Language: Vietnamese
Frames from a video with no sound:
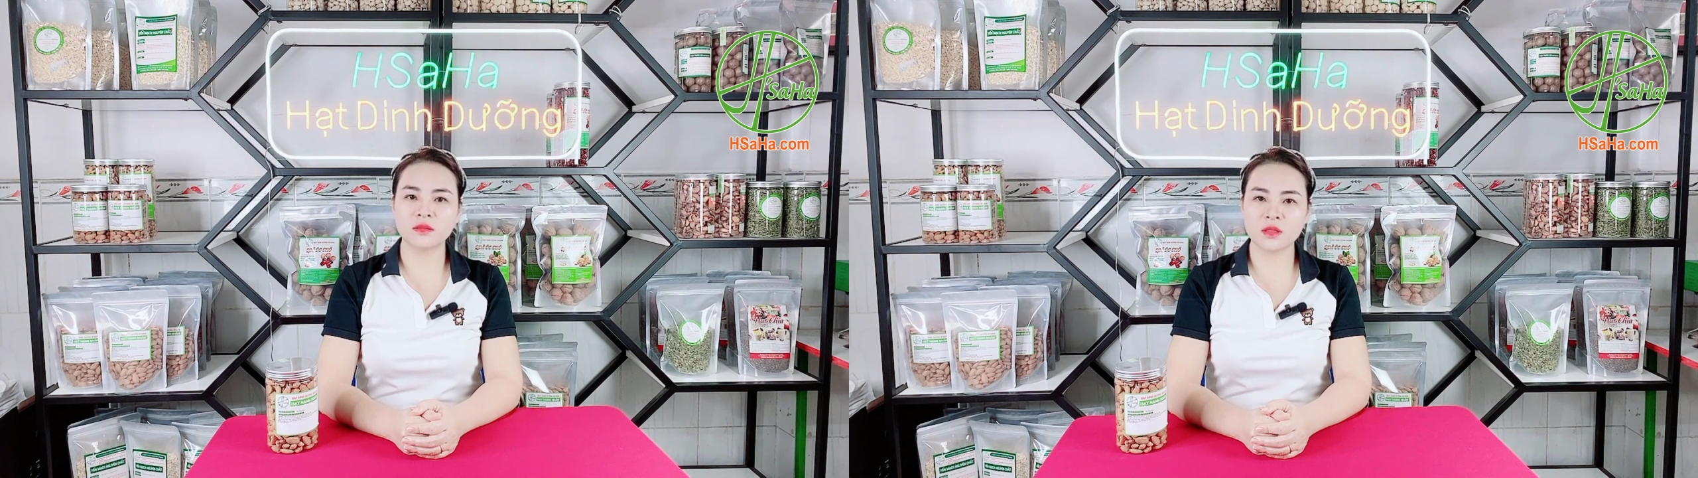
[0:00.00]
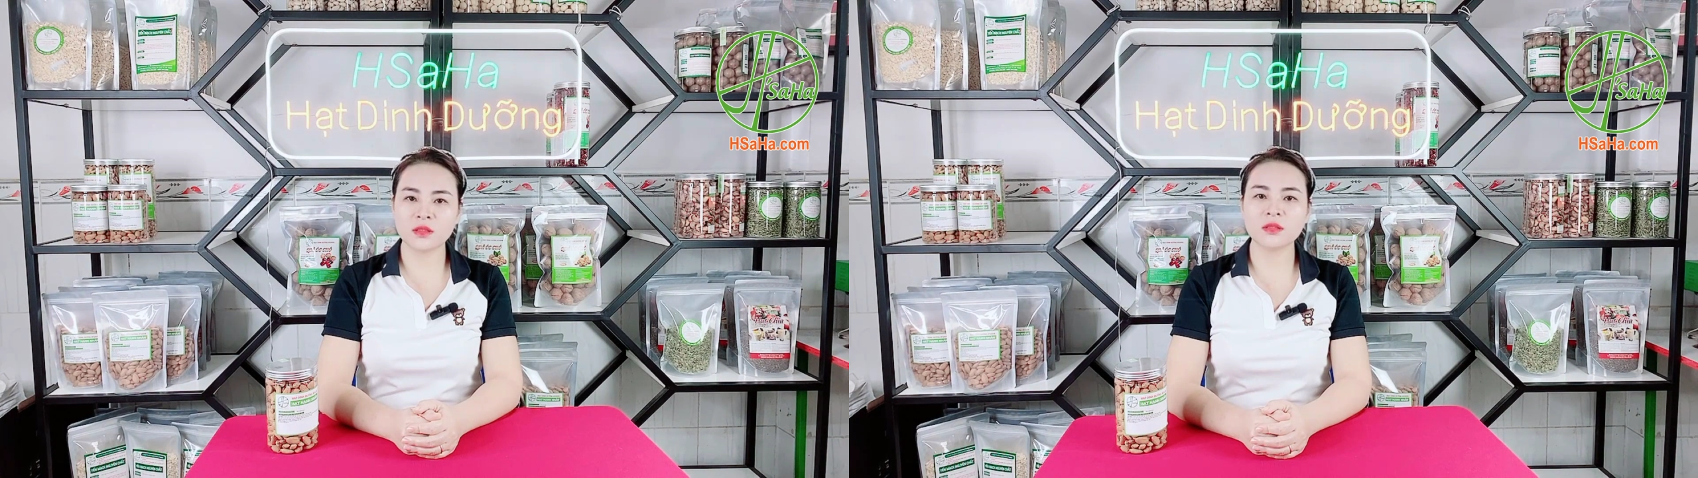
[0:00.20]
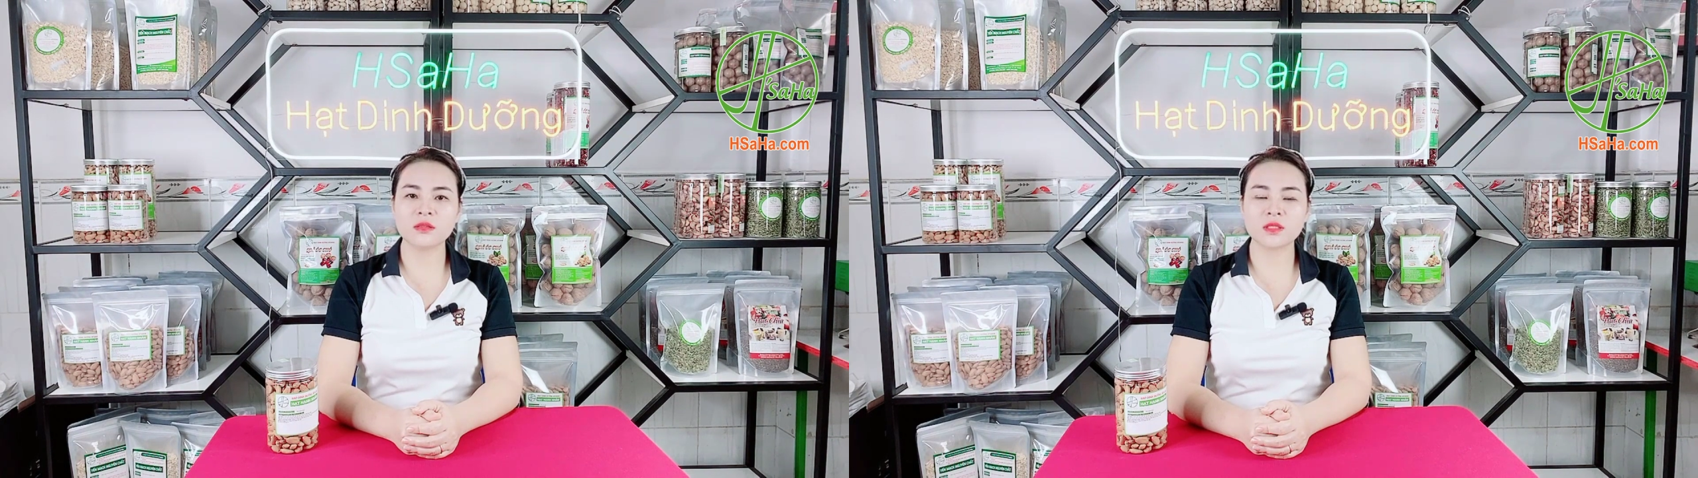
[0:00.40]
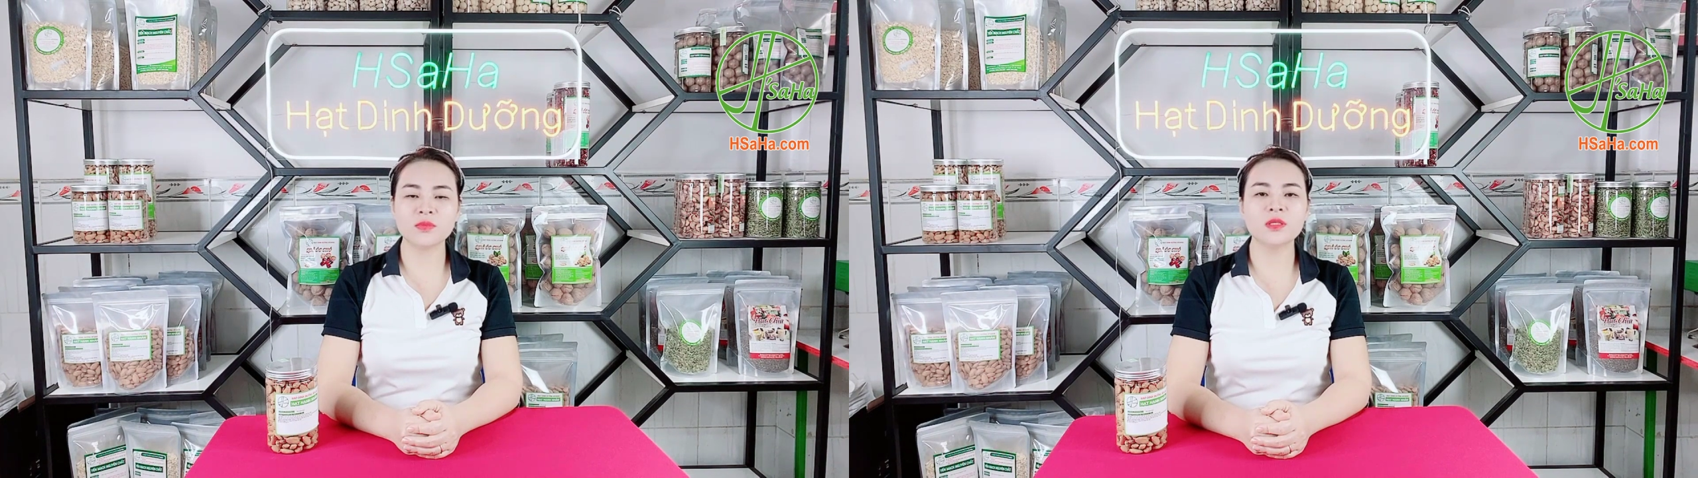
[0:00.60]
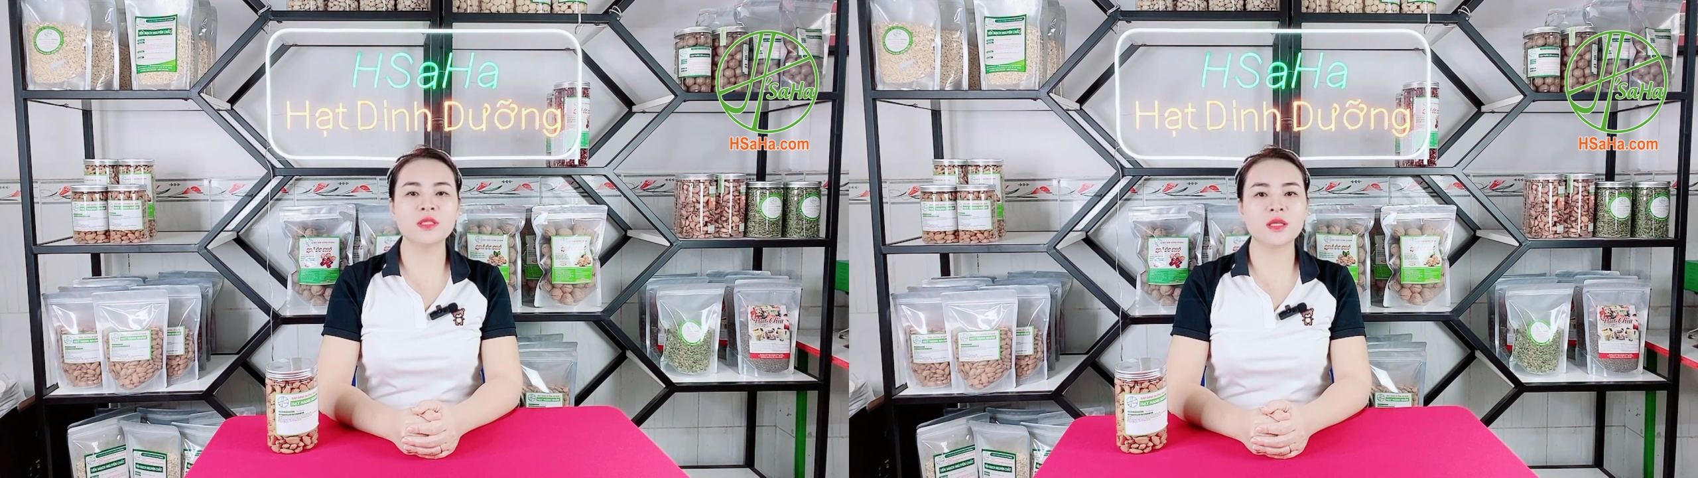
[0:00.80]
tương tự
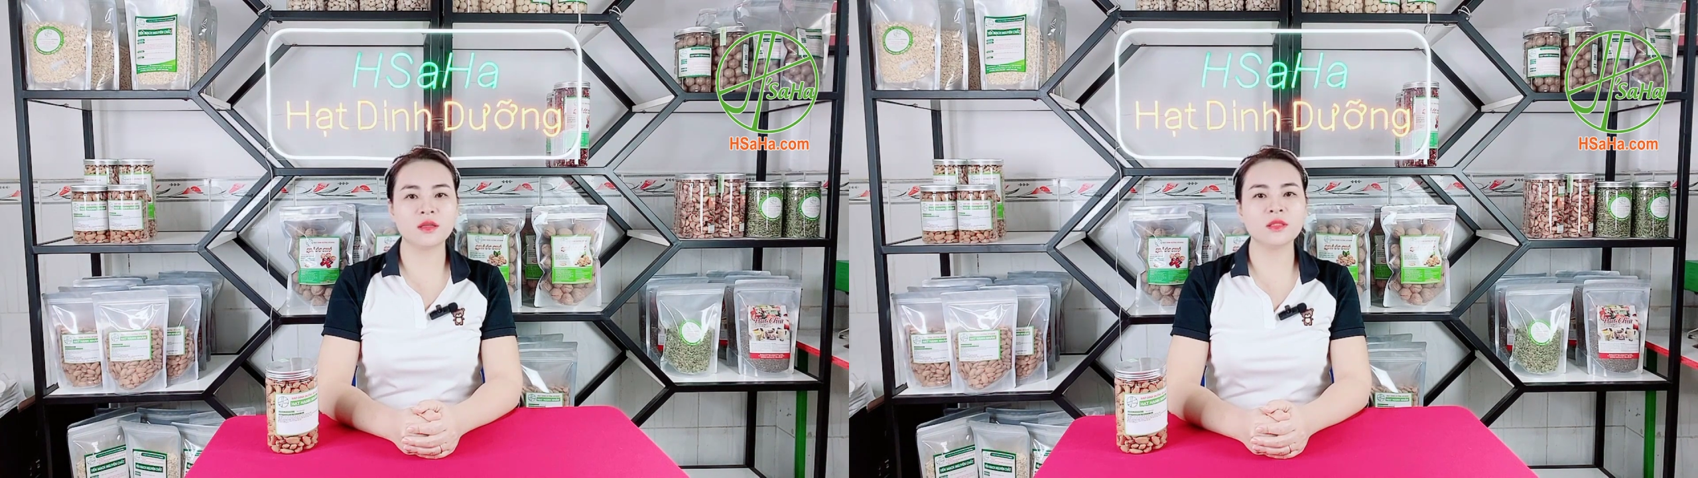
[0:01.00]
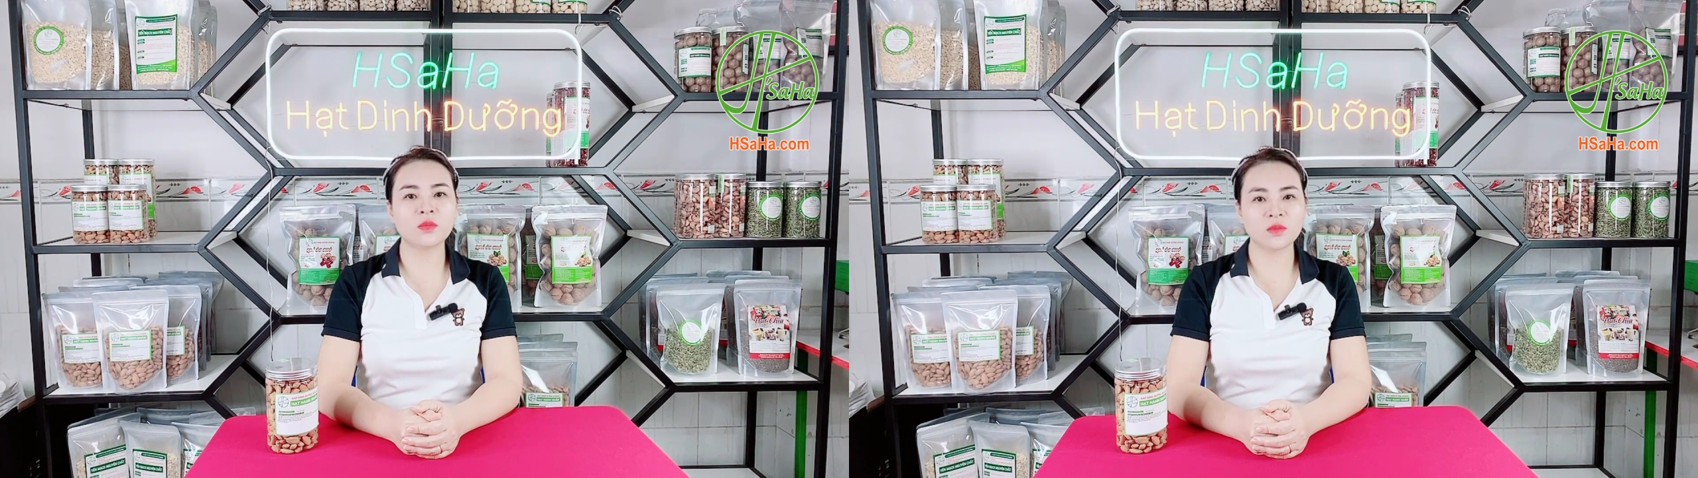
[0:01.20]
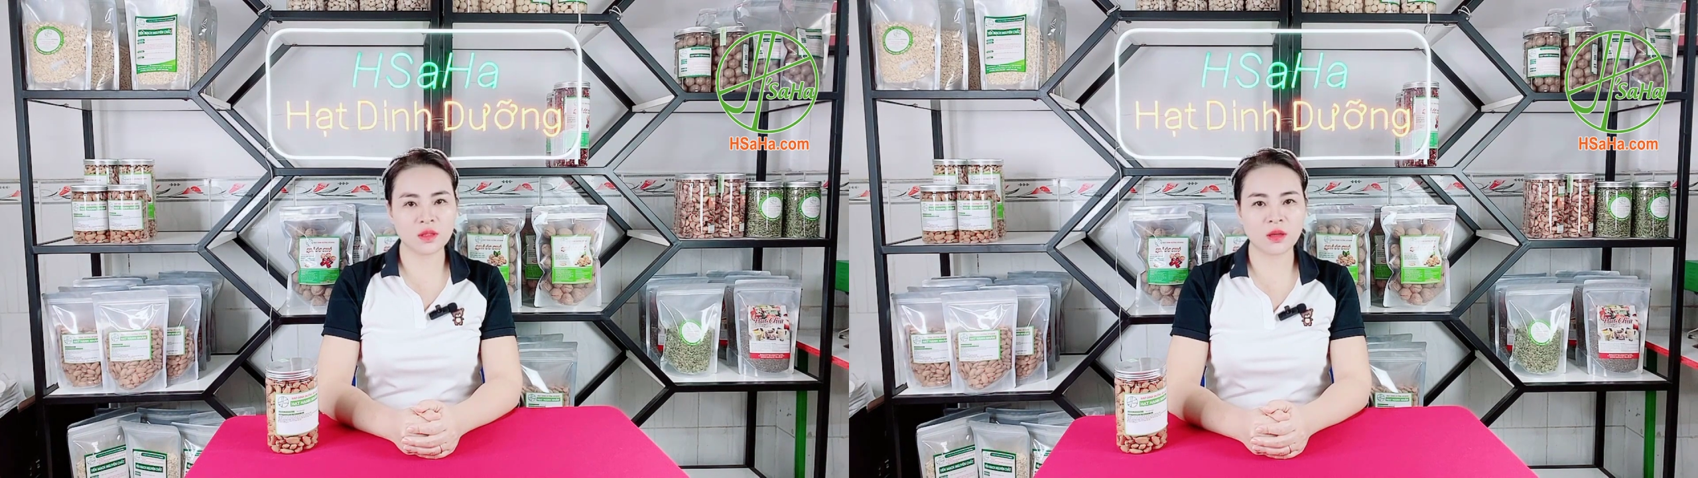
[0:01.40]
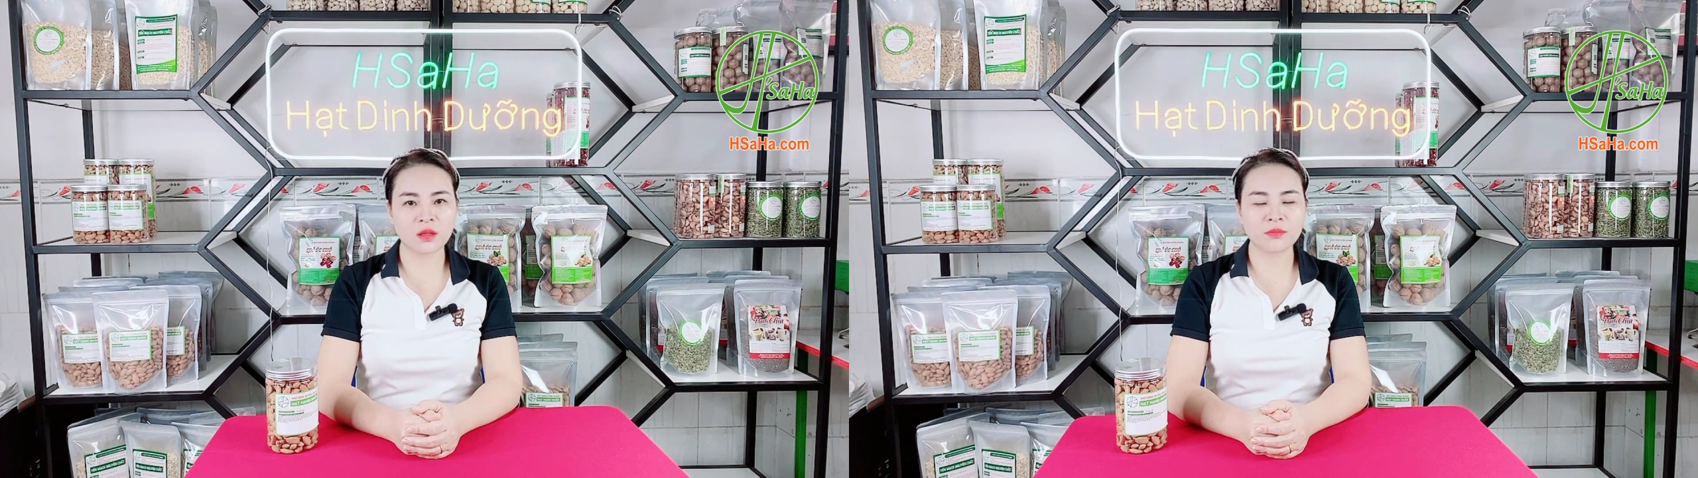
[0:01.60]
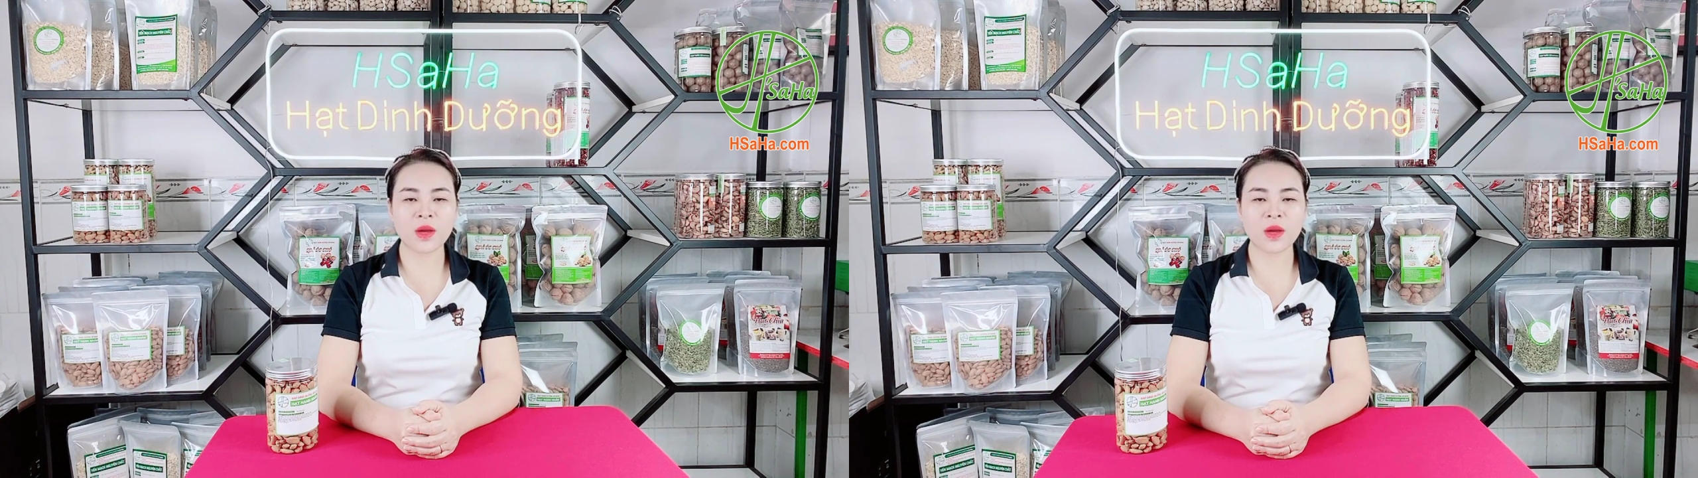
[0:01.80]
giống như dị ứng thông thường,